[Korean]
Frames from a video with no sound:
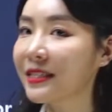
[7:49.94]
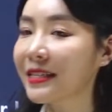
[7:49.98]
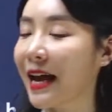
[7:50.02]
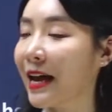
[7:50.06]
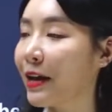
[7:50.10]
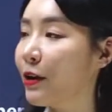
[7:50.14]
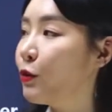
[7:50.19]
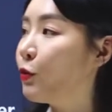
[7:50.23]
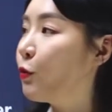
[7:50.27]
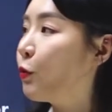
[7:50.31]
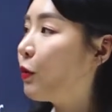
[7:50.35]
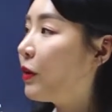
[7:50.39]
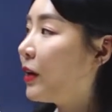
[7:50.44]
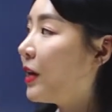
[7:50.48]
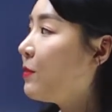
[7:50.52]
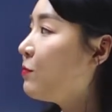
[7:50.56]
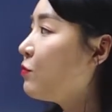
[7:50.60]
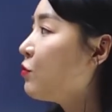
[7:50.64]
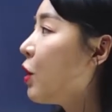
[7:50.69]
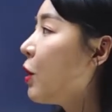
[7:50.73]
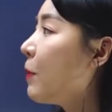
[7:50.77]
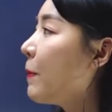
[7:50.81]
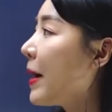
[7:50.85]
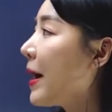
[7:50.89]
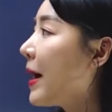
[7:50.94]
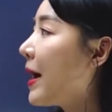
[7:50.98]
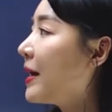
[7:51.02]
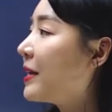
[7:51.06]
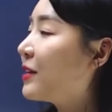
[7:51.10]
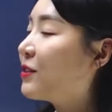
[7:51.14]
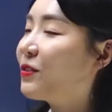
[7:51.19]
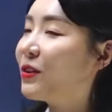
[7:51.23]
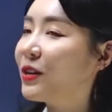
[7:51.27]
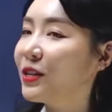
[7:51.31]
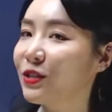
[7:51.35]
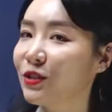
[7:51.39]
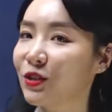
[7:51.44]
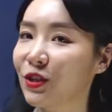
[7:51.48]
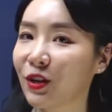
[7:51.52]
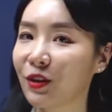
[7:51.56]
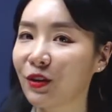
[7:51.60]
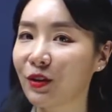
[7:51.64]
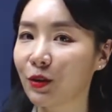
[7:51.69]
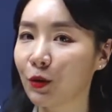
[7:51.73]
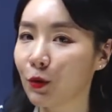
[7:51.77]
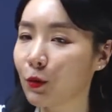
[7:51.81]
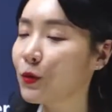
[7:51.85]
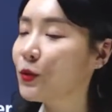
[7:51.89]
자유롭게 물어봐. 이거겠죠?
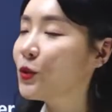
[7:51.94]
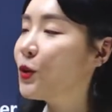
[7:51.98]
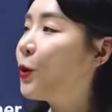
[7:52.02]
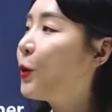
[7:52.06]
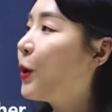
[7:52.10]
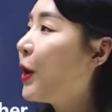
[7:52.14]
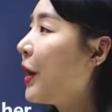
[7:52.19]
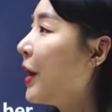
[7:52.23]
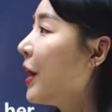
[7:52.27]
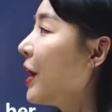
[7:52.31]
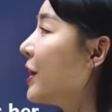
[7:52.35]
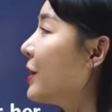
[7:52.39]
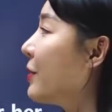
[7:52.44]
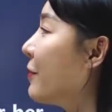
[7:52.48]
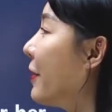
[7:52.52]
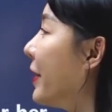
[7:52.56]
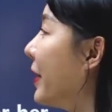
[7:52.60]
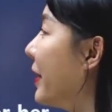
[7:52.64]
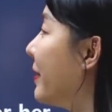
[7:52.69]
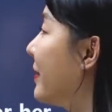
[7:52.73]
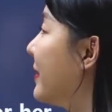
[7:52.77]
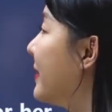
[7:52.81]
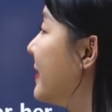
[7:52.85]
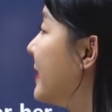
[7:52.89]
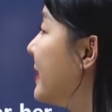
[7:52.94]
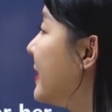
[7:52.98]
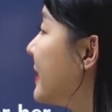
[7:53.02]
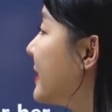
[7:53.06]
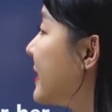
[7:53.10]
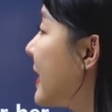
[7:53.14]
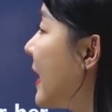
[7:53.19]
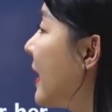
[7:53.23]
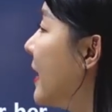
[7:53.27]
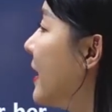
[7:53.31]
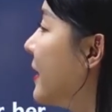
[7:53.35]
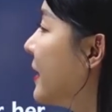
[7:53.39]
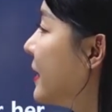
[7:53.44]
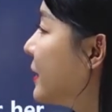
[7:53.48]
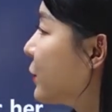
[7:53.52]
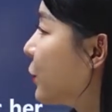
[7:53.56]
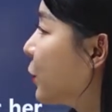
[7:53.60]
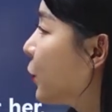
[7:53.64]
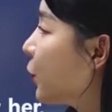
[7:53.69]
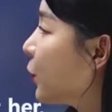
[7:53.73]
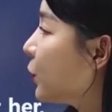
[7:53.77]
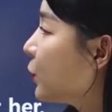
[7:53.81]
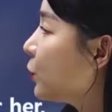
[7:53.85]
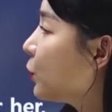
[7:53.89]
요청해. 이거예요. 자, 그래서
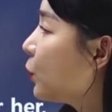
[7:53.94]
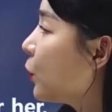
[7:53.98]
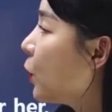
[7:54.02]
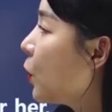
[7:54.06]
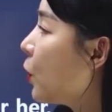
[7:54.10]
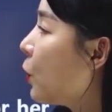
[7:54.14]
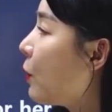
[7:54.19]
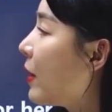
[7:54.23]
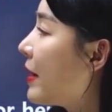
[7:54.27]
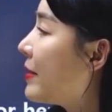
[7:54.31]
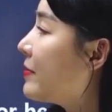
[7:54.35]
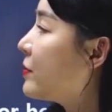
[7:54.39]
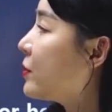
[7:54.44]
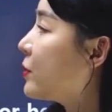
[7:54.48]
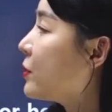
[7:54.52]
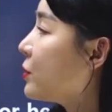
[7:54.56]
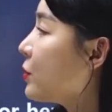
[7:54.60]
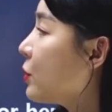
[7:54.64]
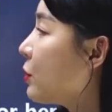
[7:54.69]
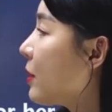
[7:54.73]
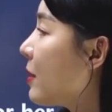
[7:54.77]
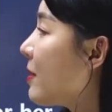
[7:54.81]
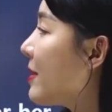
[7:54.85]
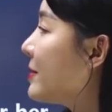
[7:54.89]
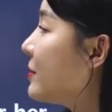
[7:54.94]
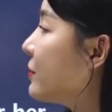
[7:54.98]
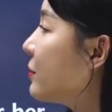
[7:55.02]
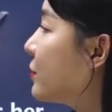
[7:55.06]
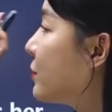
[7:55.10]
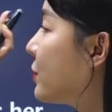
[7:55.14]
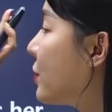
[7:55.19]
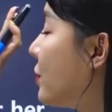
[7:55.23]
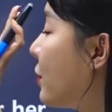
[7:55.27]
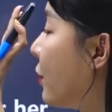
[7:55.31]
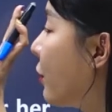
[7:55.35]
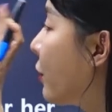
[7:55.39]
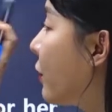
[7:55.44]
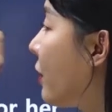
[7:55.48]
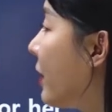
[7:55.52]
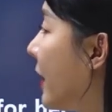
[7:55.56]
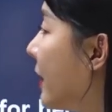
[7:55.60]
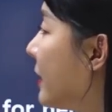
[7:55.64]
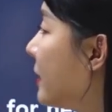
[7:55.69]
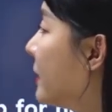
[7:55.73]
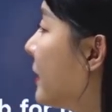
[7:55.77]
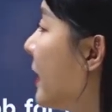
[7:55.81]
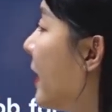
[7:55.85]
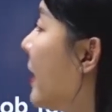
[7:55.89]
이것도 완전절과 완전절
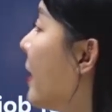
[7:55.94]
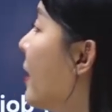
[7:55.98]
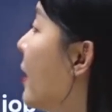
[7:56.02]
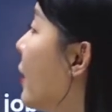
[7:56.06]
연결하는데